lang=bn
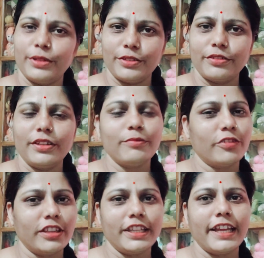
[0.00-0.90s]
ওই জন্যই
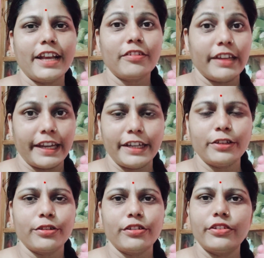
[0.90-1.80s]
মন্দিরে এখন
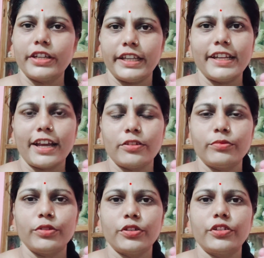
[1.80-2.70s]
এন্ড করলো টিনা
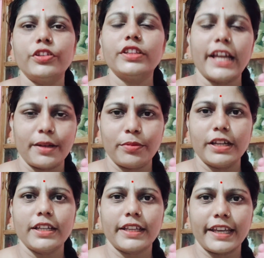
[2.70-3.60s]
আরম্ভ করলো
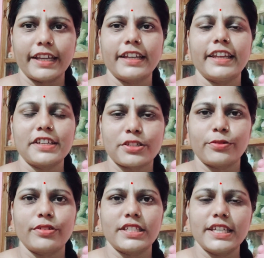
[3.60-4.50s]
তারপরে কে কে নেক্সট
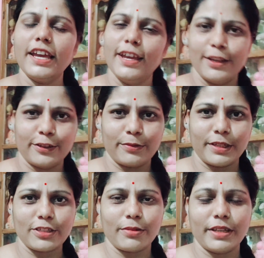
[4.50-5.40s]
করছে
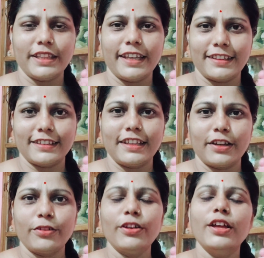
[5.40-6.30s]
তোমরা সবাই দেখতে
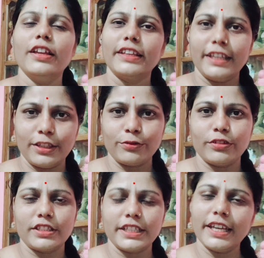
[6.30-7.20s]
থাকো কি
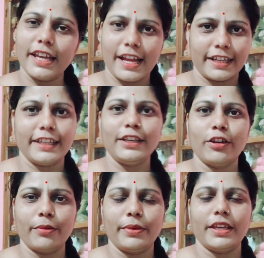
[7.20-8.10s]
চলছে আর কি
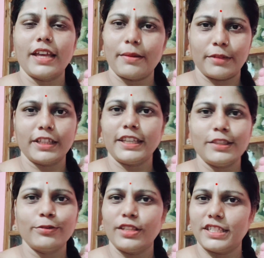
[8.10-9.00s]
হবে আমরা কি
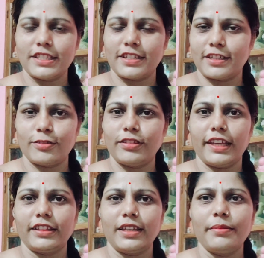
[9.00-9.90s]
চলছে সেটা তো
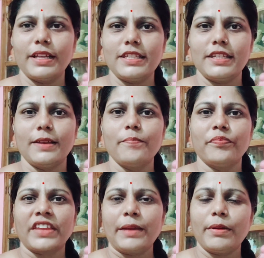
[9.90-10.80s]
দেখতেই পাচ্ছি
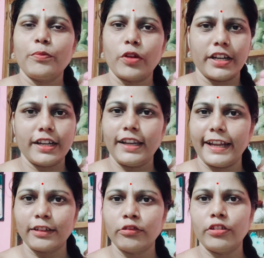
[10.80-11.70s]
এবার পরের
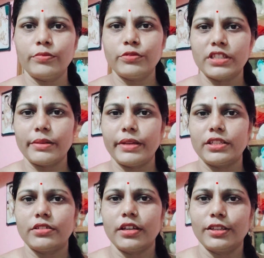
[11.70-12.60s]
লাইনগুলোও বুঝতে
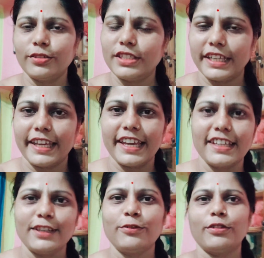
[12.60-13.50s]
পারছো হয়তো যে কে
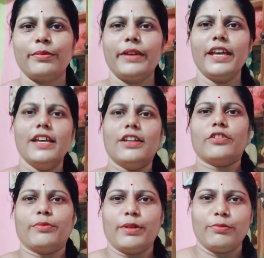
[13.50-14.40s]
কি করবে
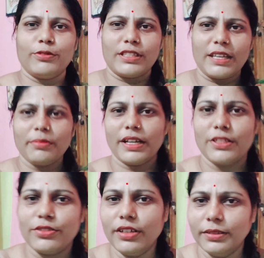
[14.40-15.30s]
তোমরা বুঝতেই
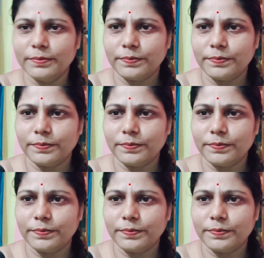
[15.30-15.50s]
পারছো